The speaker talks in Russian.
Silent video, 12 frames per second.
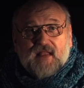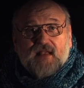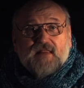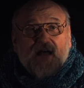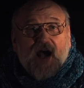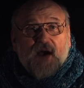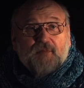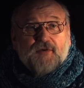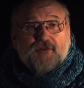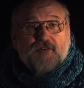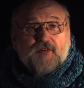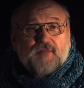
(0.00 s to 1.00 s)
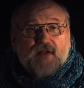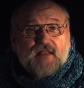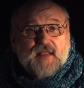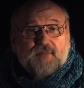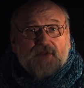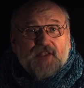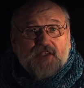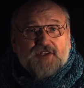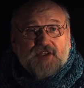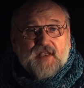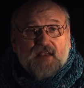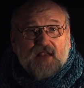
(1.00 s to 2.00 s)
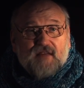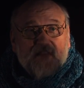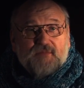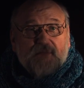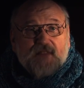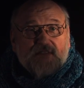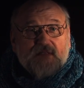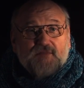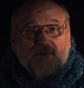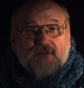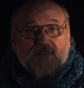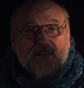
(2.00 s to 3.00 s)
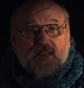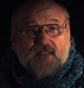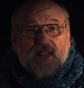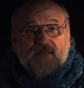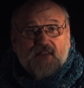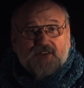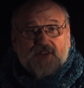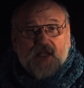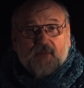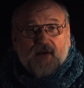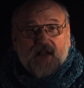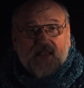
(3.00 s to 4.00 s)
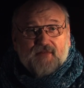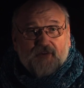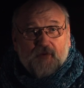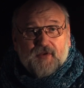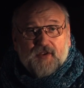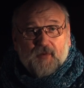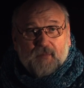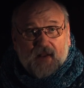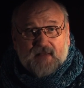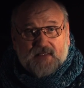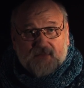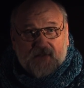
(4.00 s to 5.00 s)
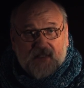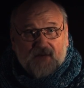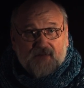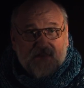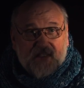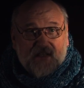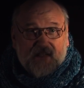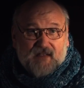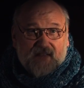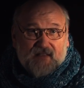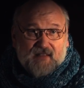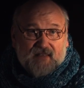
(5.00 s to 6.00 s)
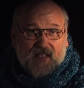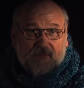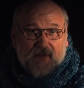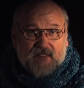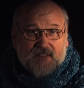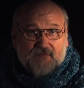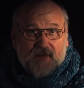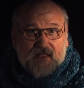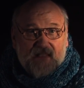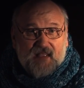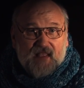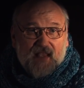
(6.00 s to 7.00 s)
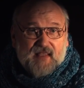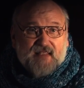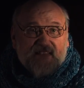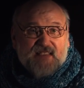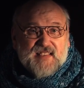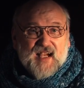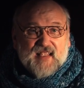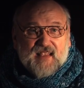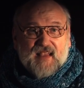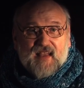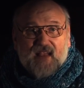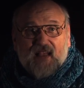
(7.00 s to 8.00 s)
И лапы у него были не птичьи, ведь птицы могут сидеть на веточке, обходив ее пальцами, да, у них э, три пальца впереди и один сзади.